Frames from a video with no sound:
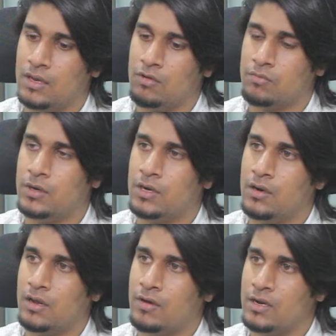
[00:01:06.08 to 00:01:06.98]

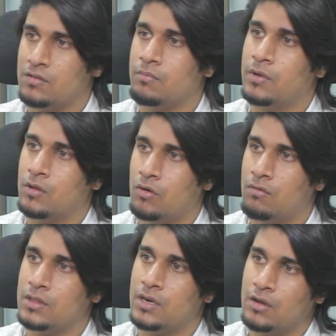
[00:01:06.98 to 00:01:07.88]
இன்வெஸ்ட்மெண்ட்டுன்ற அவேர்னஸ் இப்போ தான்
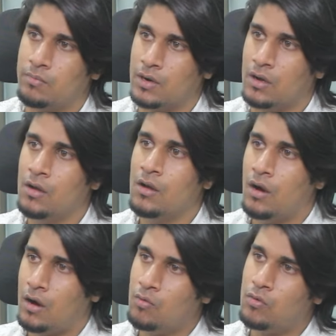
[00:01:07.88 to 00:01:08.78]
அவங்களுக்கு வந்திருக்கு அப்படின்னா
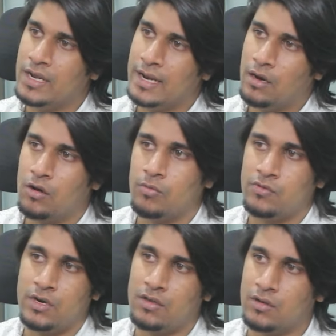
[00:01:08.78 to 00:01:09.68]
அவங்களுக்கு என்னென்ன
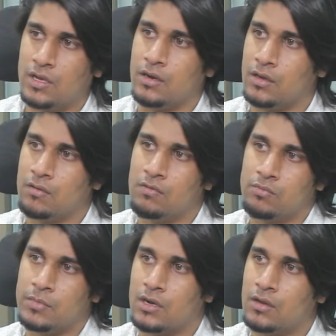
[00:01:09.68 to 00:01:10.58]
ஆப்பர்ச்சுனிட்டிஸ்லாம் இருக்குது
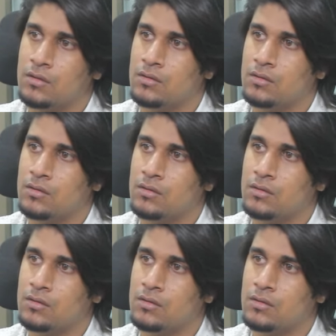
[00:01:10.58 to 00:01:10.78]
இன்வெஸ்ட்மெண்ட்டில்